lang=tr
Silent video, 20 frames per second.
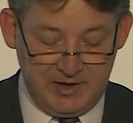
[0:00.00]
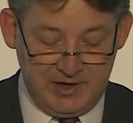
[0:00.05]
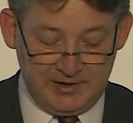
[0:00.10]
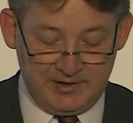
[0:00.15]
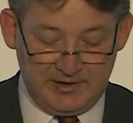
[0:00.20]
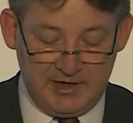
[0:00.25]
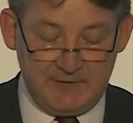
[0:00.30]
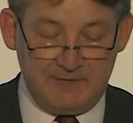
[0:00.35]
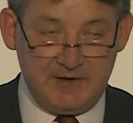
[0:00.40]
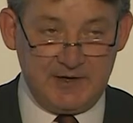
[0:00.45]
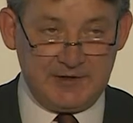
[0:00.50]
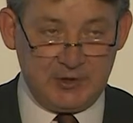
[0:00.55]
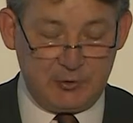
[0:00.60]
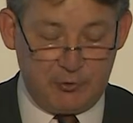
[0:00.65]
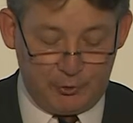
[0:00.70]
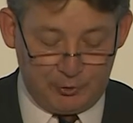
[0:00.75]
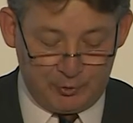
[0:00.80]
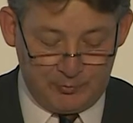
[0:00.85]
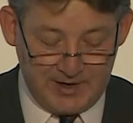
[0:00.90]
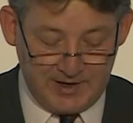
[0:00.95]
devleti
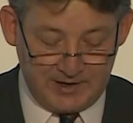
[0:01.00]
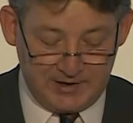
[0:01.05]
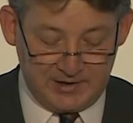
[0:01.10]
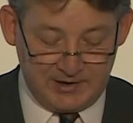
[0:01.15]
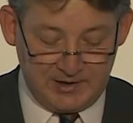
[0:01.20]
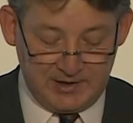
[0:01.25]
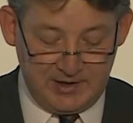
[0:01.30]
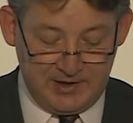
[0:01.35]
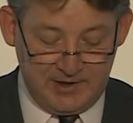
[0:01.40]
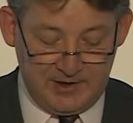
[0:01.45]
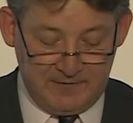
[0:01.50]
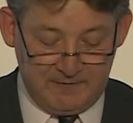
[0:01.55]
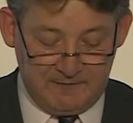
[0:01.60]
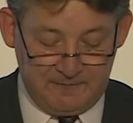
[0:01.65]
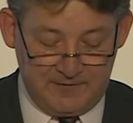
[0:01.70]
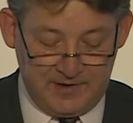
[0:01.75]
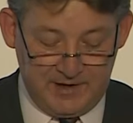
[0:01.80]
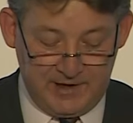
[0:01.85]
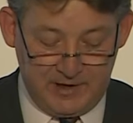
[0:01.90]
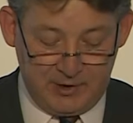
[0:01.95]
korumak
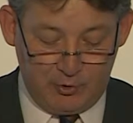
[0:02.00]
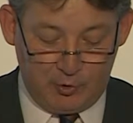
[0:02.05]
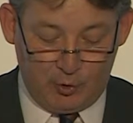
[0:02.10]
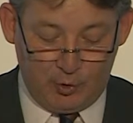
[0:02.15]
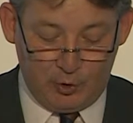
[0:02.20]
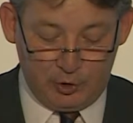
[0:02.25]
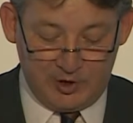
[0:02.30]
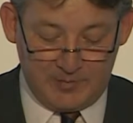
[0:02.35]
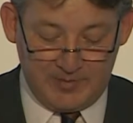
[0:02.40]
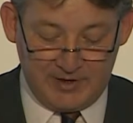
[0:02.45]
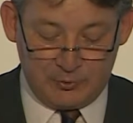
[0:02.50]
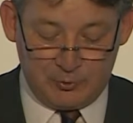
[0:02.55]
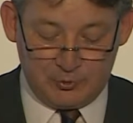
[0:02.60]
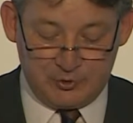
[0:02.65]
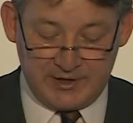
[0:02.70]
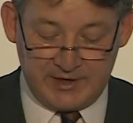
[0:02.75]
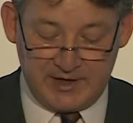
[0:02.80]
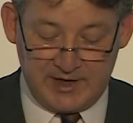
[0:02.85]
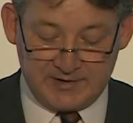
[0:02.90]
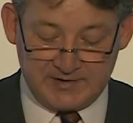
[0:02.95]
ve kollamak
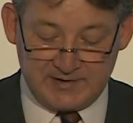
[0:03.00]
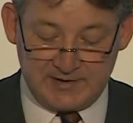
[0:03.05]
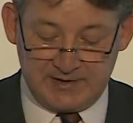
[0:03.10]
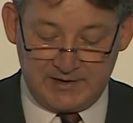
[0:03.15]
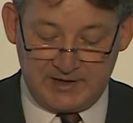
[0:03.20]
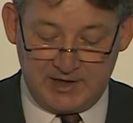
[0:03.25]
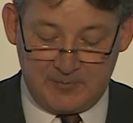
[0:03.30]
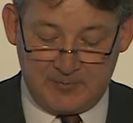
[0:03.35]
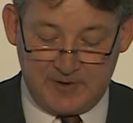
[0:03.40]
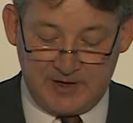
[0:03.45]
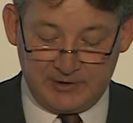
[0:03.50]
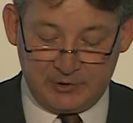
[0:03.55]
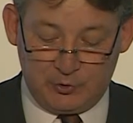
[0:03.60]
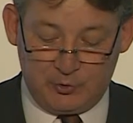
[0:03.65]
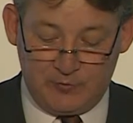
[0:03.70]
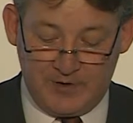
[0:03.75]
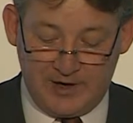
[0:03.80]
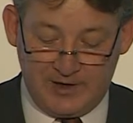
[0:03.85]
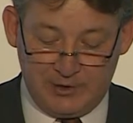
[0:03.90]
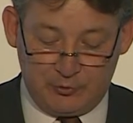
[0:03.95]
üzere hazırlık yapan
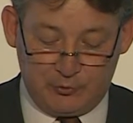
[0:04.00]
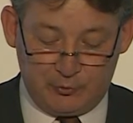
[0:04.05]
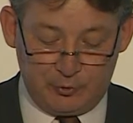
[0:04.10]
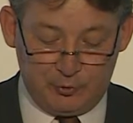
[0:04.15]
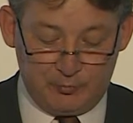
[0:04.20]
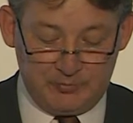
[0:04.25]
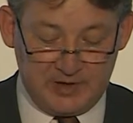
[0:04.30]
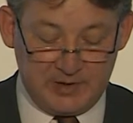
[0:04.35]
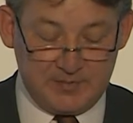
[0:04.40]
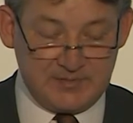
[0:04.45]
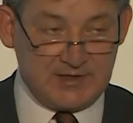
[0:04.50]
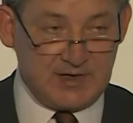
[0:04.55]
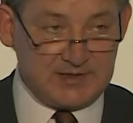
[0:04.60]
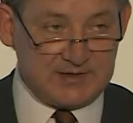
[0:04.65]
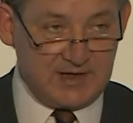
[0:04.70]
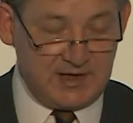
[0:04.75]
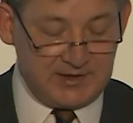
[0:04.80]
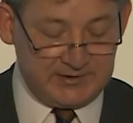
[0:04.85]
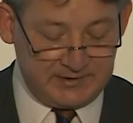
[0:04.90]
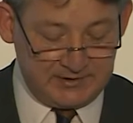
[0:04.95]
güvenlik kurumlarımıza
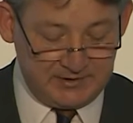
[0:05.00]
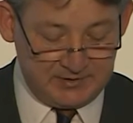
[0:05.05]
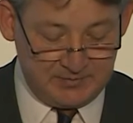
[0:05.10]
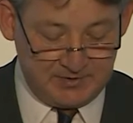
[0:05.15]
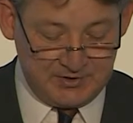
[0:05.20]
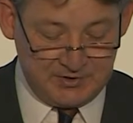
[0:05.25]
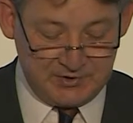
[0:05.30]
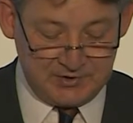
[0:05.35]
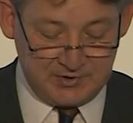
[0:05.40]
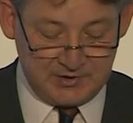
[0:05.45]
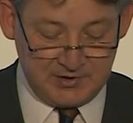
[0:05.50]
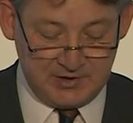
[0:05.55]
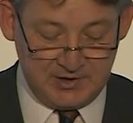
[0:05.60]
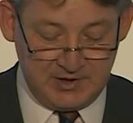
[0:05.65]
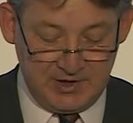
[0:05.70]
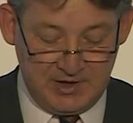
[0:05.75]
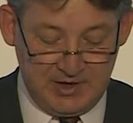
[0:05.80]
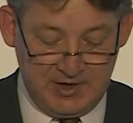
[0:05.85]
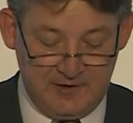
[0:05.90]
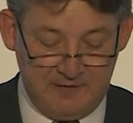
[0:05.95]
saldırılmış
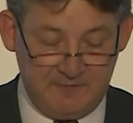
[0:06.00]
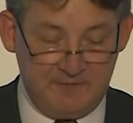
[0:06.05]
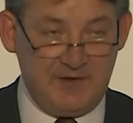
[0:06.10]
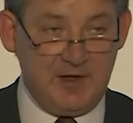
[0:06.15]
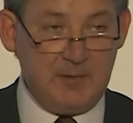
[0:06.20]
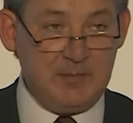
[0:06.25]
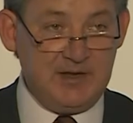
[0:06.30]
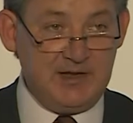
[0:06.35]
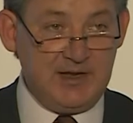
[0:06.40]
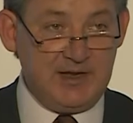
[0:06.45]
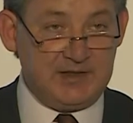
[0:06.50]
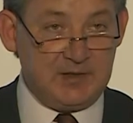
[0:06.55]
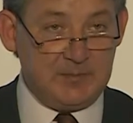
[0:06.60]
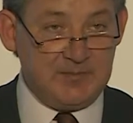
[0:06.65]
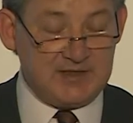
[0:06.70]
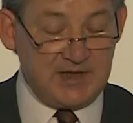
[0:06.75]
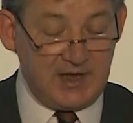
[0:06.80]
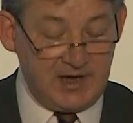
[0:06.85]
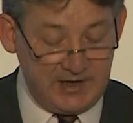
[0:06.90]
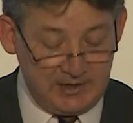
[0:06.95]
ve
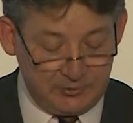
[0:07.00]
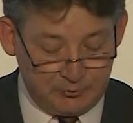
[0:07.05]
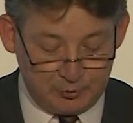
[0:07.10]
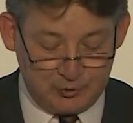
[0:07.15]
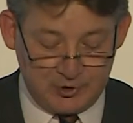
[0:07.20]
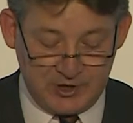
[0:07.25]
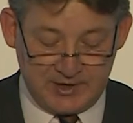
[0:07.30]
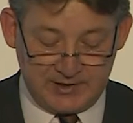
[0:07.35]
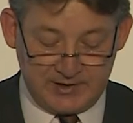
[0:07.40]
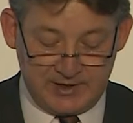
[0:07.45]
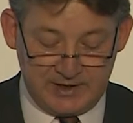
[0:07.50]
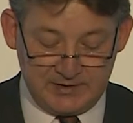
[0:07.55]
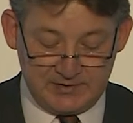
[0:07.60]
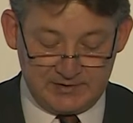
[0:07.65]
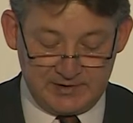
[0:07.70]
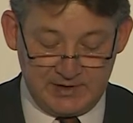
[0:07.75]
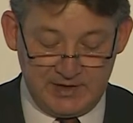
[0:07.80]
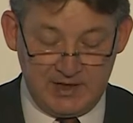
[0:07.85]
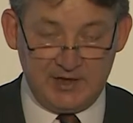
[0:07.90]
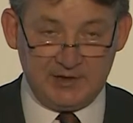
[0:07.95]
milletimize ait
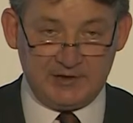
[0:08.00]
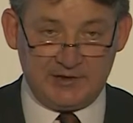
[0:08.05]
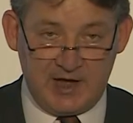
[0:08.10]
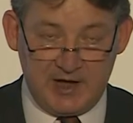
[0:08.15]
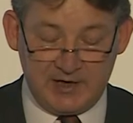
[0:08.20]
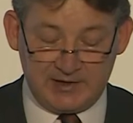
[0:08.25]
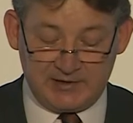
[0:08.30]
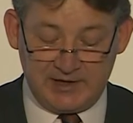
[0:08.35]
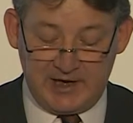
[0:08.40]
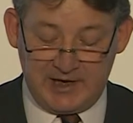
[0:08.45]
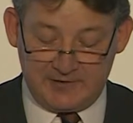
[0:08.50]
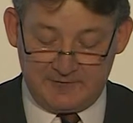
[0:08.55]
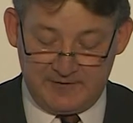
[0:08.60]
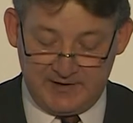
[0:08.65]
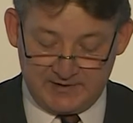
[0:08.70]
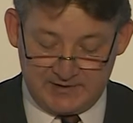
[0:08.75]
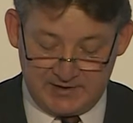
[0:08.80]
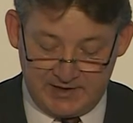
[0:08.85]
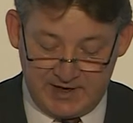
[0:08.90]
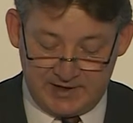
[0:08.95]
uçaklar, tanklar ve
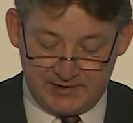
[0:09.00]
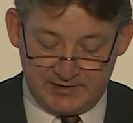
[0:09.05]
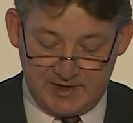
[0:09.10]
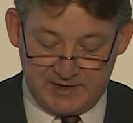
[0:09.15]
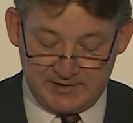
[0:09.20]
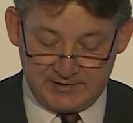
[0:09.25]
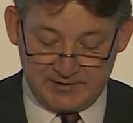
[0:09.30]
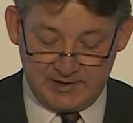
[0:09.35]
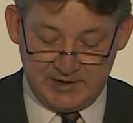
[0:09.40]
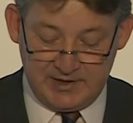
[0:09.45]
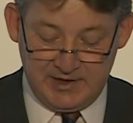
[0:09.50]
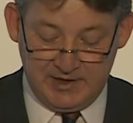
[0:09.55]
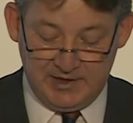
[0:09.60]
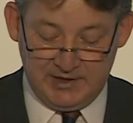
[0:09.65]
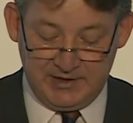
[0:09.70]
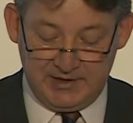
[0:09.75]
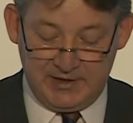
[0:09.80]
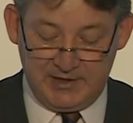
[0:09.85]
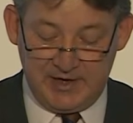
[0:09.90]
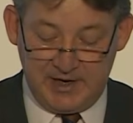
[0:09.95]
silahlar
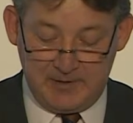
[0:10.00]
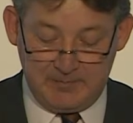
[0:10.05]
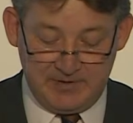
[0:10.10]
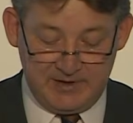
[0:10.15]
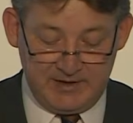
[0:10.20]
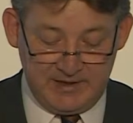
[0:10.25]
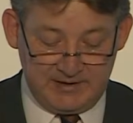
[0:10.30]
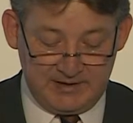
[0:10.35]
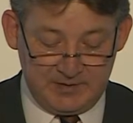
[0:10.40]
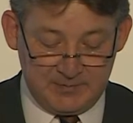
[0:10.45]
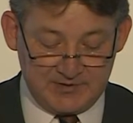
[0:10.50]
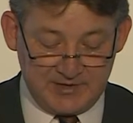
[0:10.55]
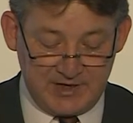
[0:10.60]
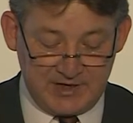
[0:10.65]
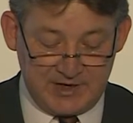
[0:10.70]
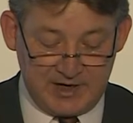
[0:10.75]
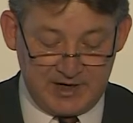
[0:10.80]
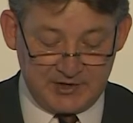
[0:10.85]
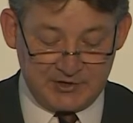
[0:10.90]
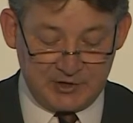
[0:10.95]
yine milletimize
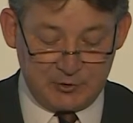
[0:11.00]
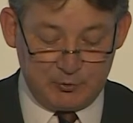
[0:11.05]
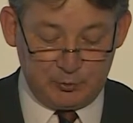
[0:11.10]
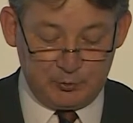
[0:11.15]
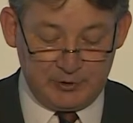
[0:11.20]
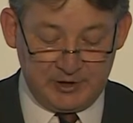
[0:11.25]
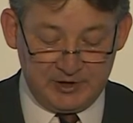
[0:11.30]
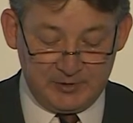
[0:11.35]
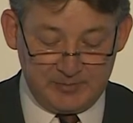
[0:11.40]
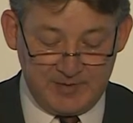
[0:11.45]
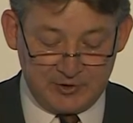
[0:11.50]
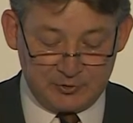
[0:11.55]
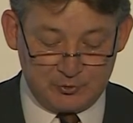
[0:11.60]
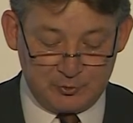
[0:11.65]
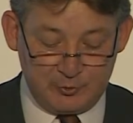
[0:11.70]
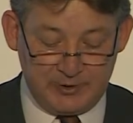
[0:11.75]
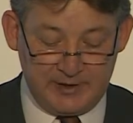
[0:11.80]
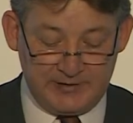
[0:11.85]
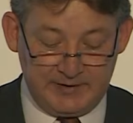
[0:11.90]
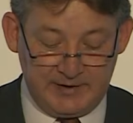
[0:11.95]
karşı kullanılmak
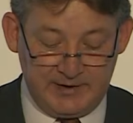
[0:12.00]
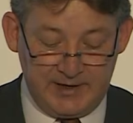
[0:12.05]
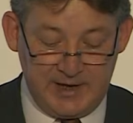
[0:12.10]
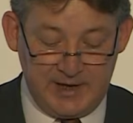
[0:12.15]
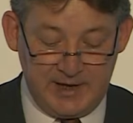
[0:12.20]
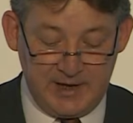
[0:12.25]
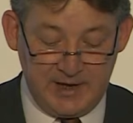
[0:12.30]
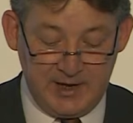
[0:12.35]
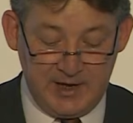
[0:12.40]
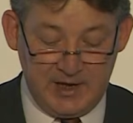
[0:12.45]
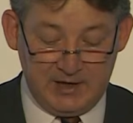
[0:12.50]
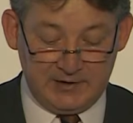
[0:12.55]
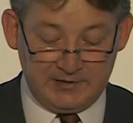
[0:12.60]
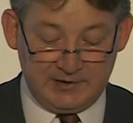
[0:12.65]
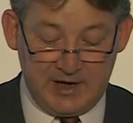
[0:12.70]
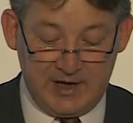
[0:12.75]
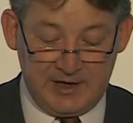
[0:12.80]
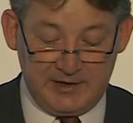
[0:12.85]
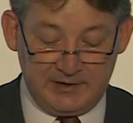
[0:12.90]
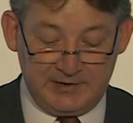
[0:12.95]
suretiyle
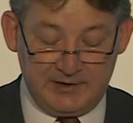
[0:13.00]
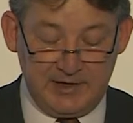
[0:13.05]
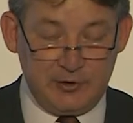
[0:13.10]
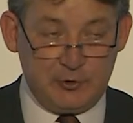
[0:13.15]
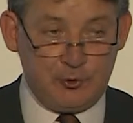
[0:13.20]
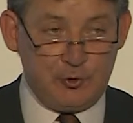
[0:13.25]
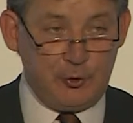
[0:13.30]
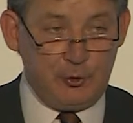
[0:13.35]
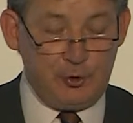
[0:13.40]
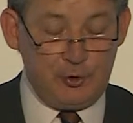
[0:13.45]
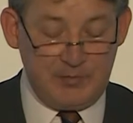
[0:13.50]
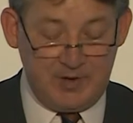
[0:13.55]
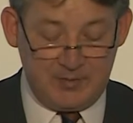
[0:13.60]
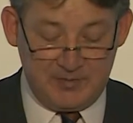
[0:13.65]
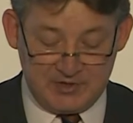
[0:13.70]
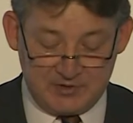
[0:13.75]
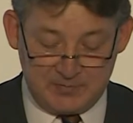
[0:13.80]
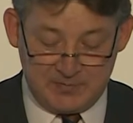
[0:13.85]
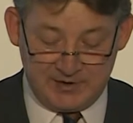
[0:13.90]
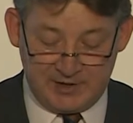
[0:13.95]
tarihte
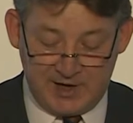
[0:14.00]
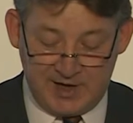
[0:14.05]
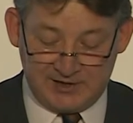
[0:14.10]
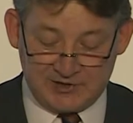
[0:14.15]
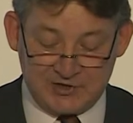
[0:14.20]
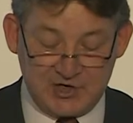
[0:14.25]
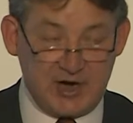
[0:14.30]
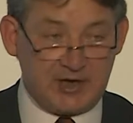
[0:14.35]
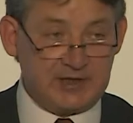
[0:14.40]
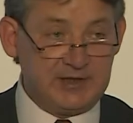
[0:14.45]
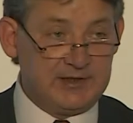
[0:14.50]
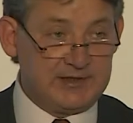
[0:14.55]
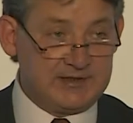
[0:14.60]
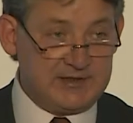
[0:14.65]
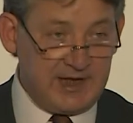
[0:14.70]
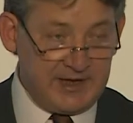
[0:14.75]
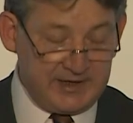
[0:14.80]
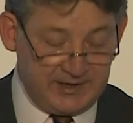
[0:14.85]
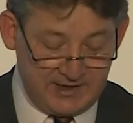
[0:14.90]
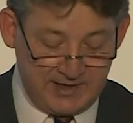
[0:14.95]
görülmemiş bir alçaklık
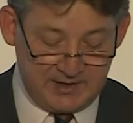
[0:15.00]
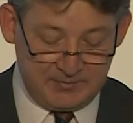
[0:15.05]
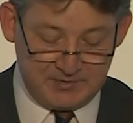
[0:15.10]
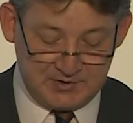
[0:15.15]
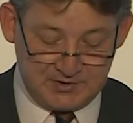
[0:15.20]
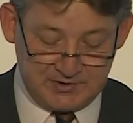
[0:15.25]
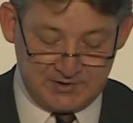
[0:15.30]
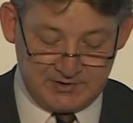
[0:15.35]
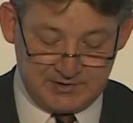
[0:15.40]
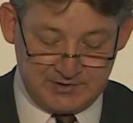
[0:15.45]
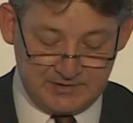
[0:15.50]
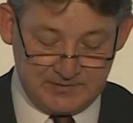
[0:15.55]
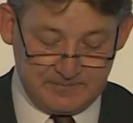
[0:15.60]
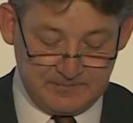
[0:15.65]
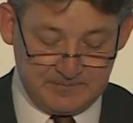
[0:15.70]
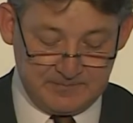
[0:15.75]
sergilenmiştir.